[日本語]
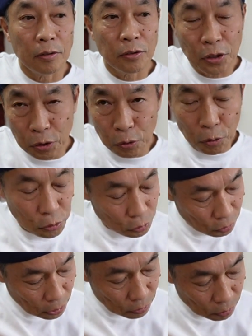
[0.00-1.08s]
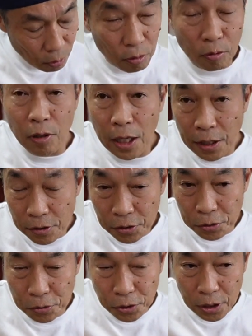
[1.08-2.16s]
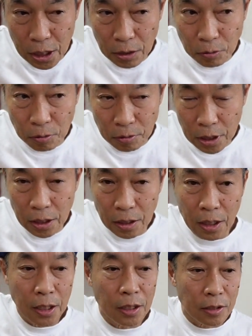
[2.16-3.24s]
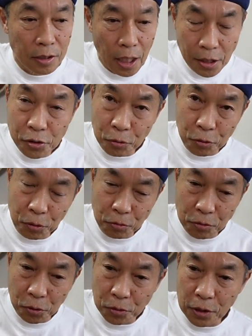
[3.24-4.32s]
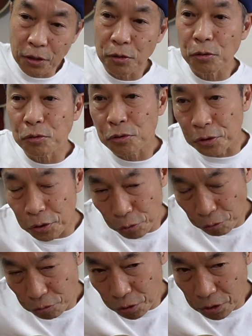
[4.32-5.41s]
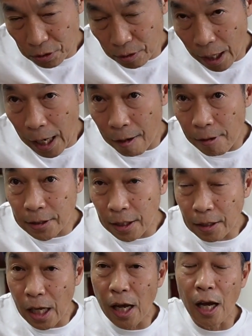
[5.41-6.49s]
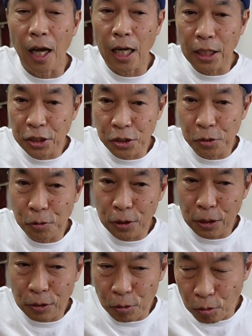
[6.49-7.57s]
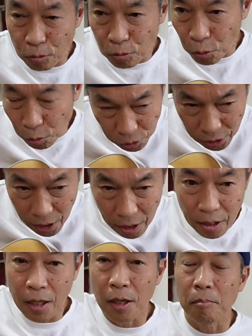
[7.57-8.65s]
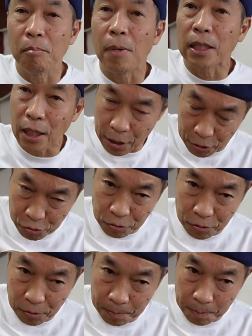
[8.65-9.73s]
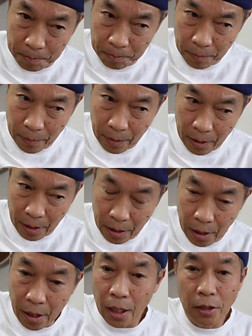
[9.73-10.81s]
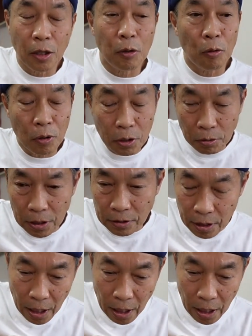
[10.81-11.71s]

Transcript: 次の4小節を練習した後に最初の4小節と次の4小節を合わせた8小節を通しでまた練習する。でこれをです